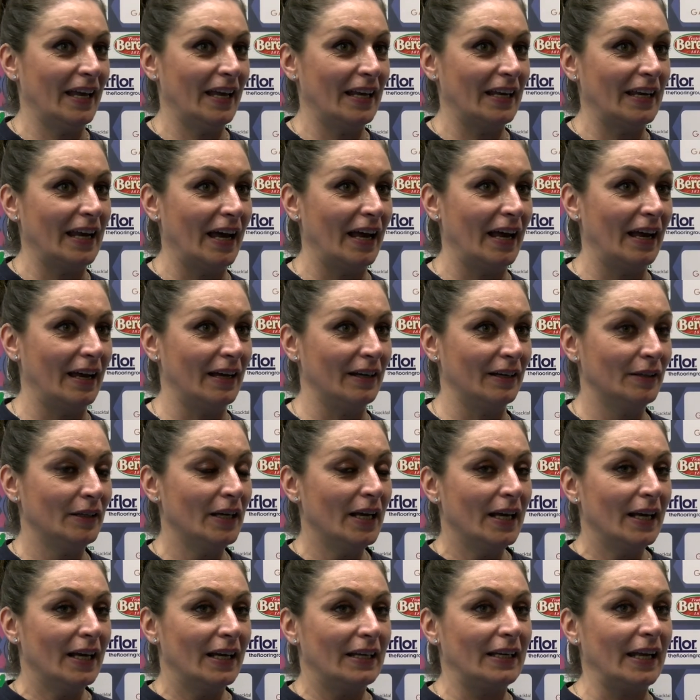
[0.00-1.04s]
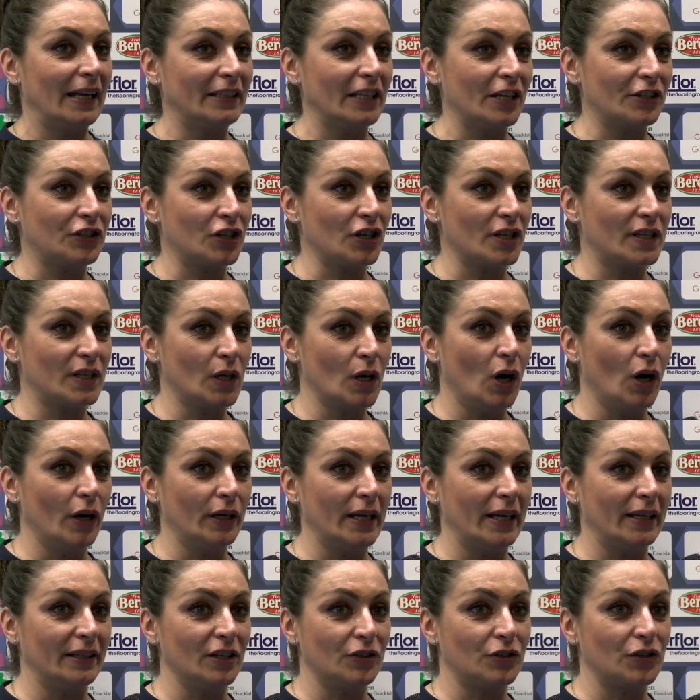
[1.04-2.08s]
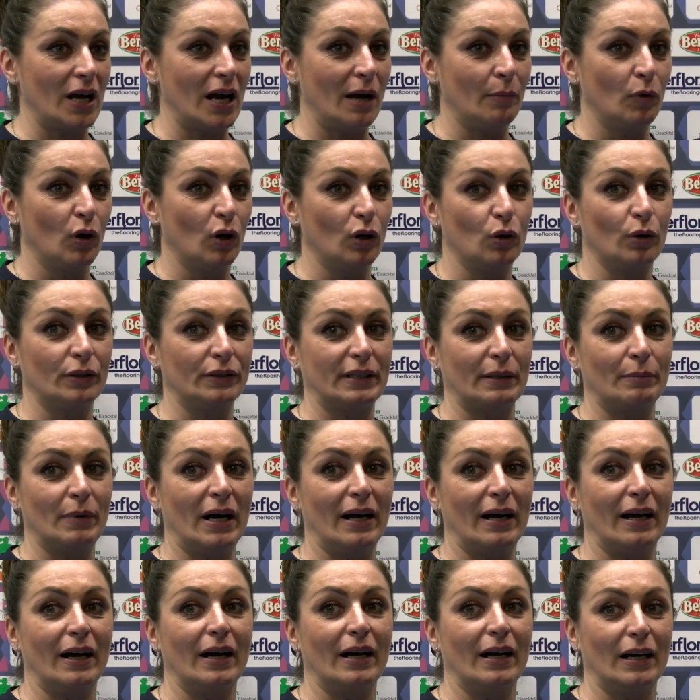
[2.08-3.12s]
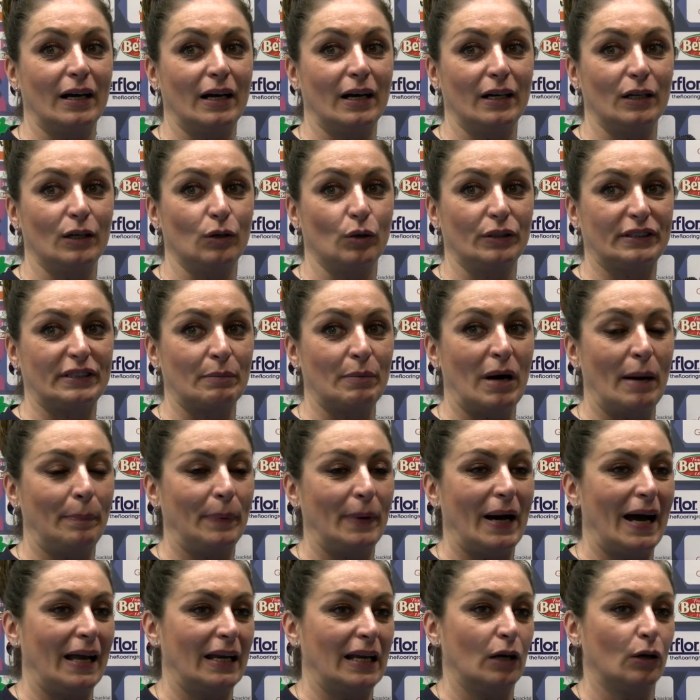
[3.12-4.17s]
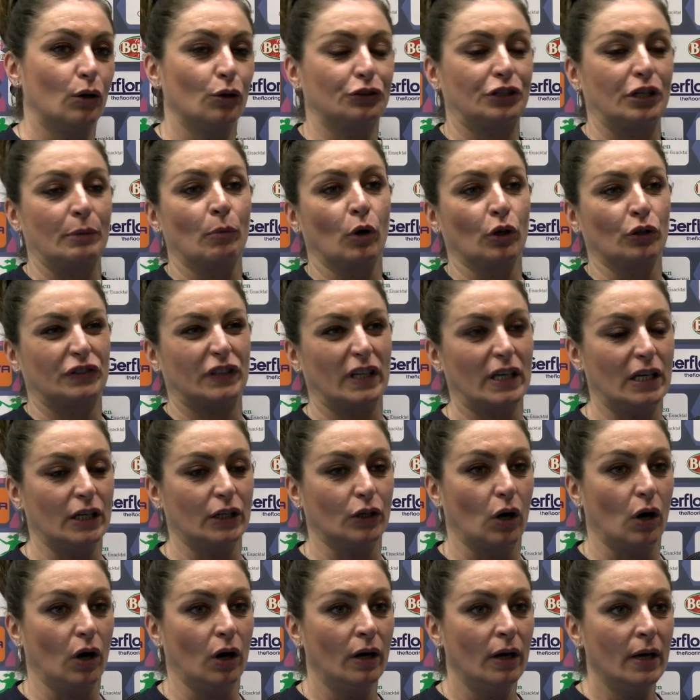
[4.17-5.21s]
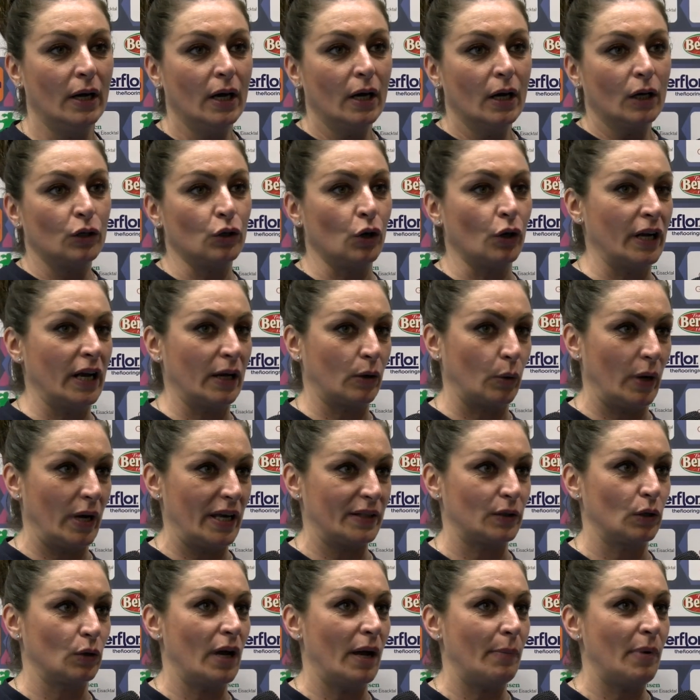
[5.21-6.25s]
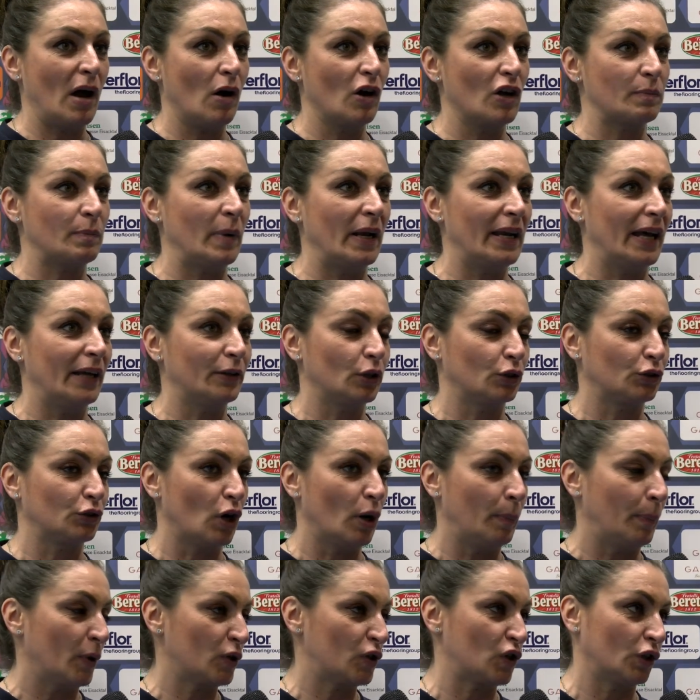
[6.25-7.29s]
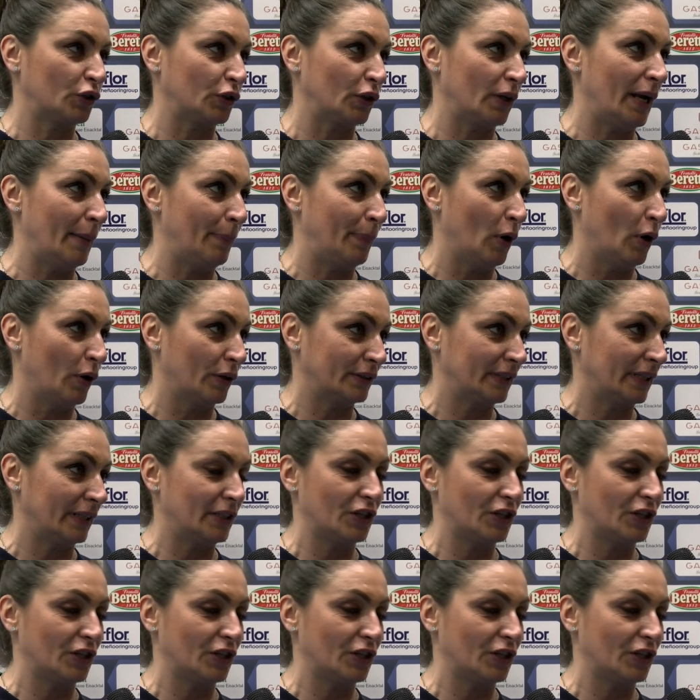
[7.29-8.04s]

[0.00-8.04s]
la, la decisione, diciamo, l'ultima pala, l'ultimo tiro non è questo, noi abbiamo sbagliato troppo sotto la porta,